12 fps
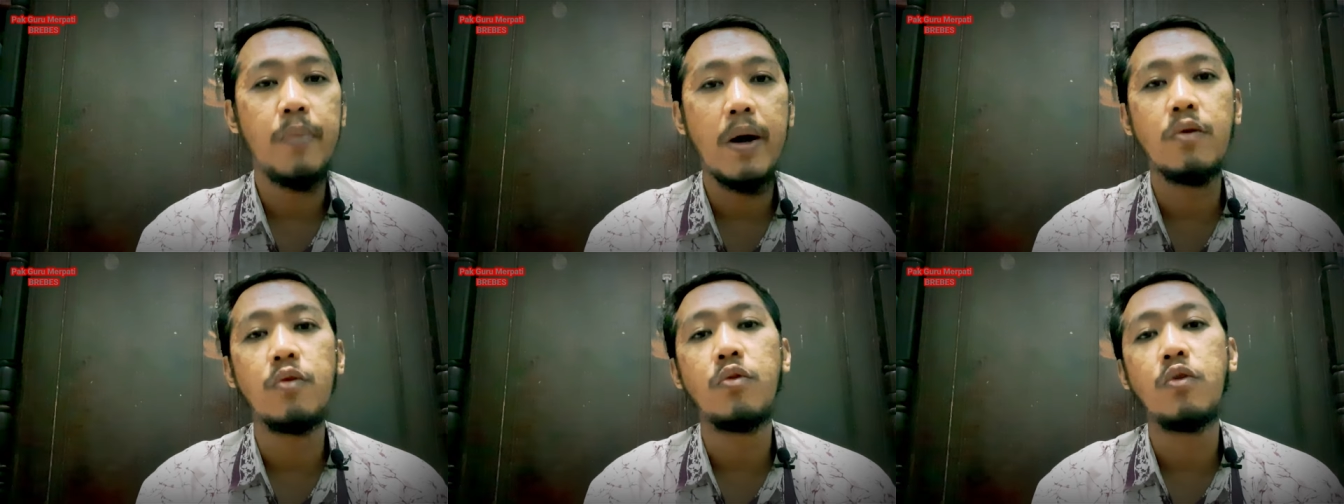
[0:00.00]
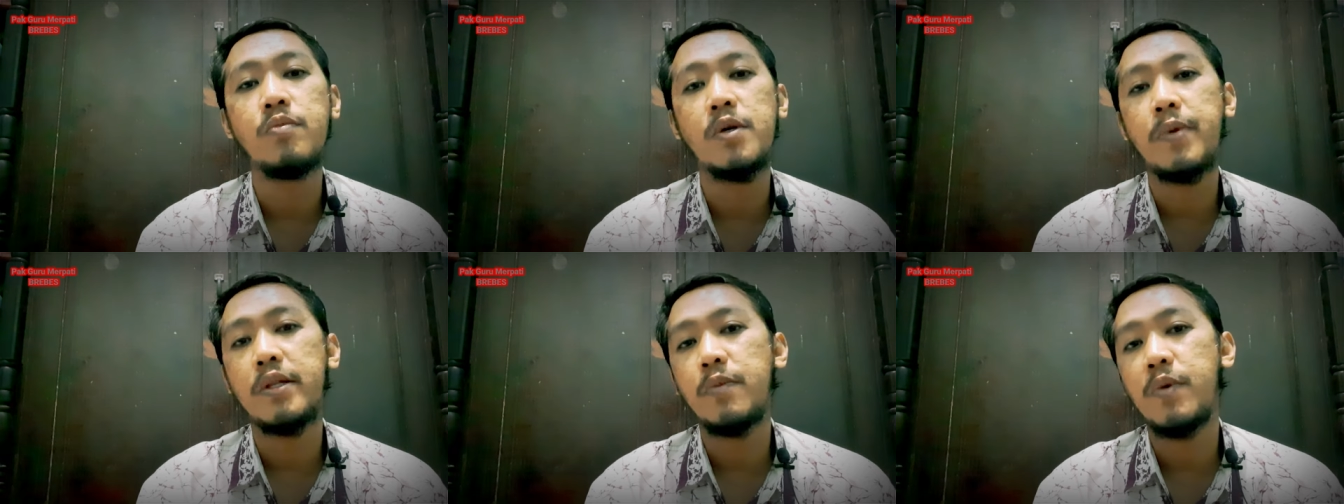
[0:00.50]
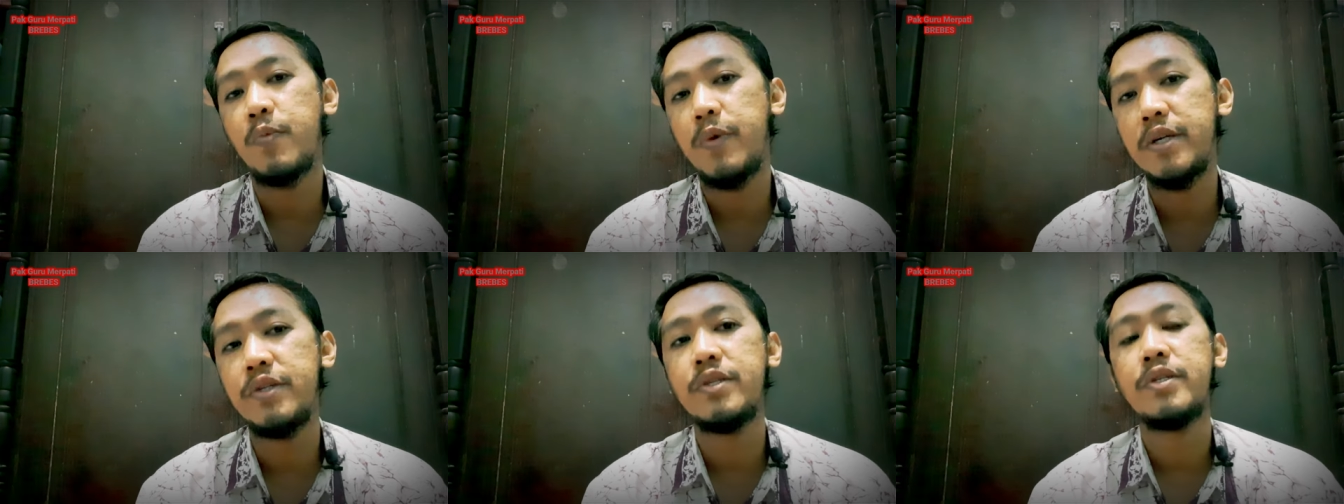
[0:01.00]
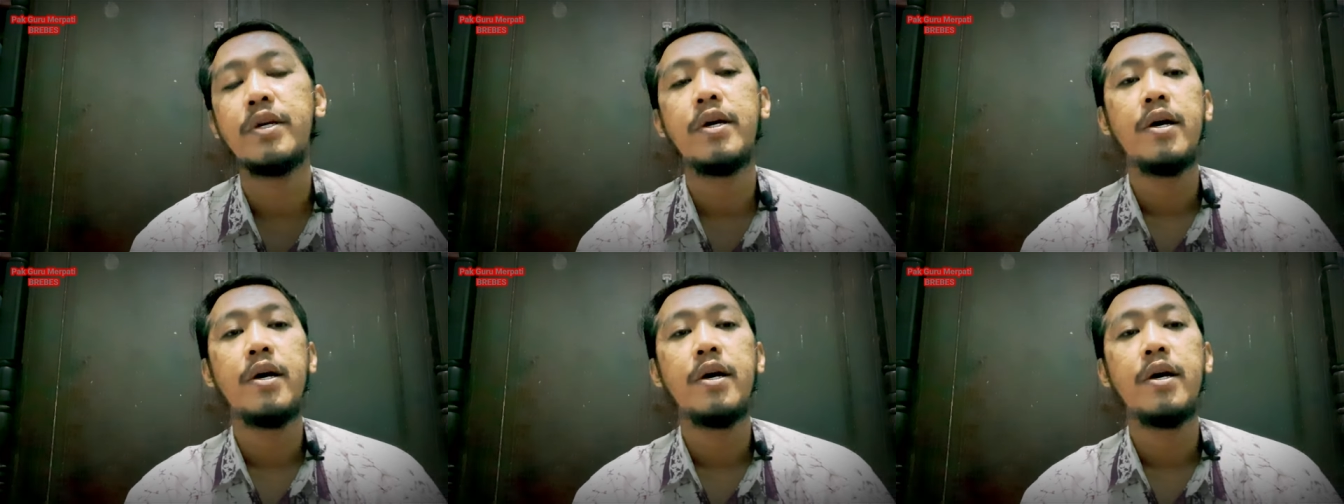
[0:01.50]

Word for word: Pak Guru Merpati Berbes